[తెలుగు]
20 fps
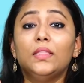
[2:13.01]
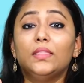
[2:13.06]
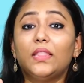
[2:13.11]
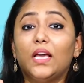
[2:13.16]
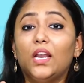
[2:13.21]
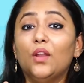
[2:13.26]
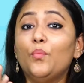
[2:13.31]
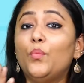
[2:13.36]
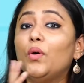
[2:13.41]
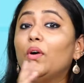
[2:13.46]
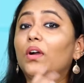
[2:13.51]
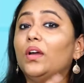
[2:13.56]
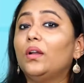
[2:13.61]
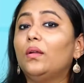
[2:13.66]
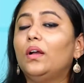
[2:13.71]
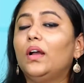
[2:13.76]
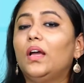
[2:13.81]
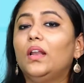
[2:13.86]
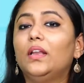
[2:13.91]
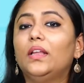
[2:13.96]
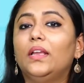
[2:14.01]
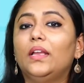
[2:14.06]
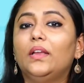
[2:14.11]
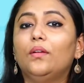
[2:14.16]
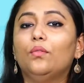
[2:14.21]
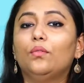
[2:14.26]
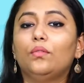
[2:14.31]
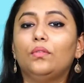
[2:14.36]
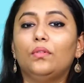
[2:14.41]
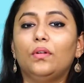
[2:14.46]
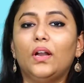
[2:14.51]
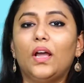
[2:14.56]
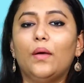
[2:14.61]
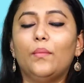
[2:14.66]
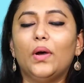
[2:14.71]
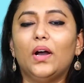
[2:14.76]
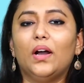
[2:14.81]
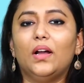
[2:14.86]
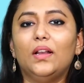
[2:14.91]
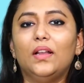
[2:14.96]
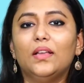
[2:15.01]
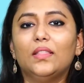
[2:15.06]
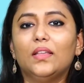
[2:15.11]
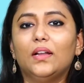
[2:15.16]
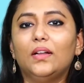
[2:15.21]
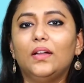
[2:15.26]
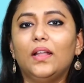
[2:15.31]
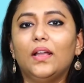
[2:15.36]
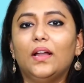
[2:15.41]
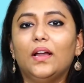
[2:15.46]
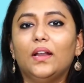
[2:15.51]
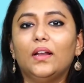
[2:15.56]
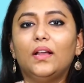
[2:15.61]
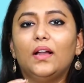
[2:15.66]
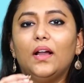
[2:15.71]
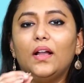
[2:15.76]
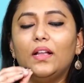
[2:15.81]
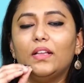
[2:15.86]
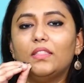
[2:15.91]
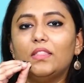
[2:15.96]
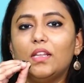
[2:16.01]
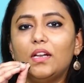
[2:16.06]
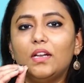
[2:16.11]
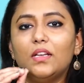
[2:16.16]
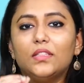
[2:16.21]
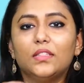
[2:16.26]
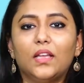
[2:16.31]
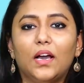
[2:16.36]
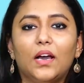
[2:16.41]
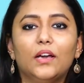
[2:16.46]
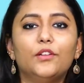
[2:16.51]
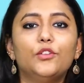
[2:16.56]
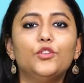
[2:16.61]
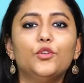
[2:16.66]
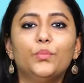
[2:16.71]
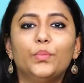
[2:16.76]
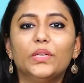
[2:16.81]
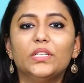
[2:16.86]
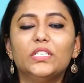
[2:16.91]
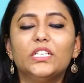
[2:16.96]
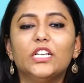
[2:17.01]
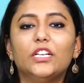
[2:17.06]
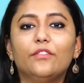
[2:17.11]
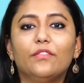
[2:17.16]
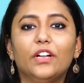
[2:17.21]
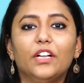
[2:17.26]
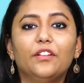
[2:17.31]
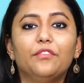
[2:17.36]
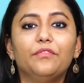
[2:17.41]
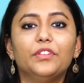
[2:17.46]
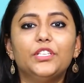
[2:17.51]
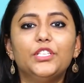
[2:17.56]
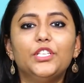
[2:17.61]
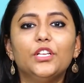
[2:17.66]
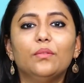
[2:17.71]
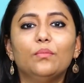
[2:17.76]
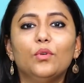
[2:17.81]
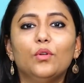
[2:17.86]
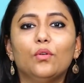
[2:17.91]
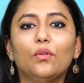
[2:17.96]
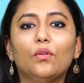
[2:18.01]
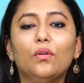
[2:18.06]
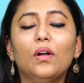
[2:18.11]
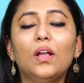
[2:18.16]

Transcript: తలపోగలగలిగి ఉంటున్నామా లేదంటే కనుక ఇతరులకు దారి చూపించేటువంటి విషయంలో